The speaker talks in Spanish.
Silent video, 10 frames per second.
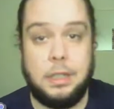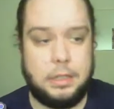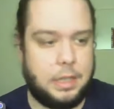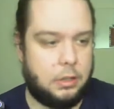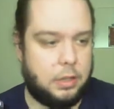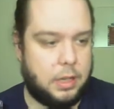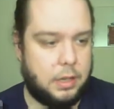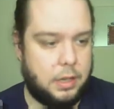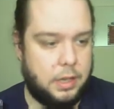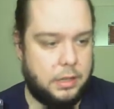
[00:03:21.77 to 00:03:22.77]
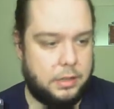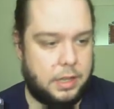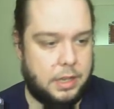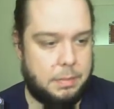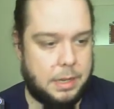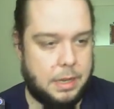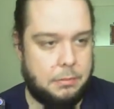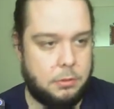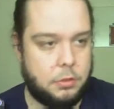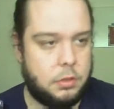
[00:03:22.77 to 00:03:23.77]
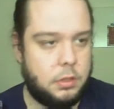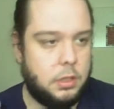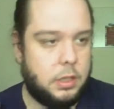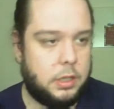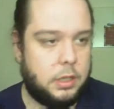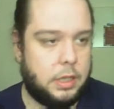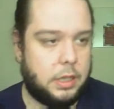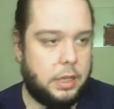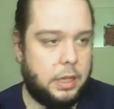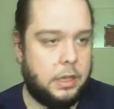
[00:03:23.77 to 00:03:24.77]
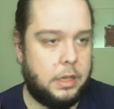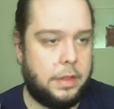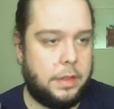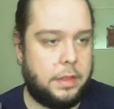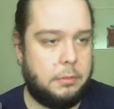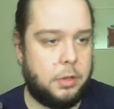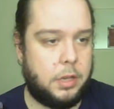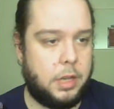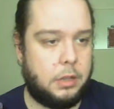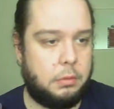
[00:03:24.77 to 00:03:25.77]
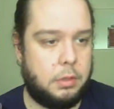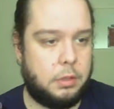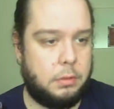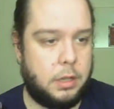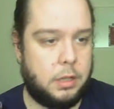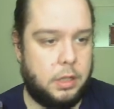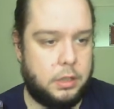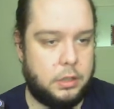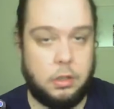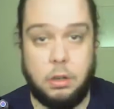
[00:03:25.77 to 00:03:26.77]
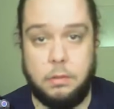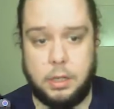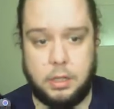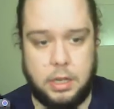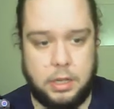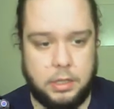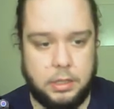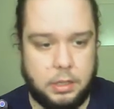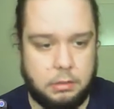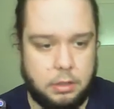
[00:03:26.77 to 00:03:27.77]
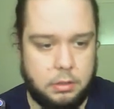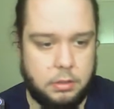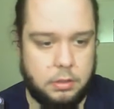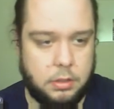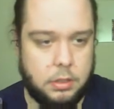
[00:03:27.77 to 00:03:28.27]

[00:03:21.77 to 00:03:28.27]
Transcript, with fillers: Y ahora, esta la apagamos y aquí le decimos que actúe sobre el glitch overlay, ¿de acuerdo?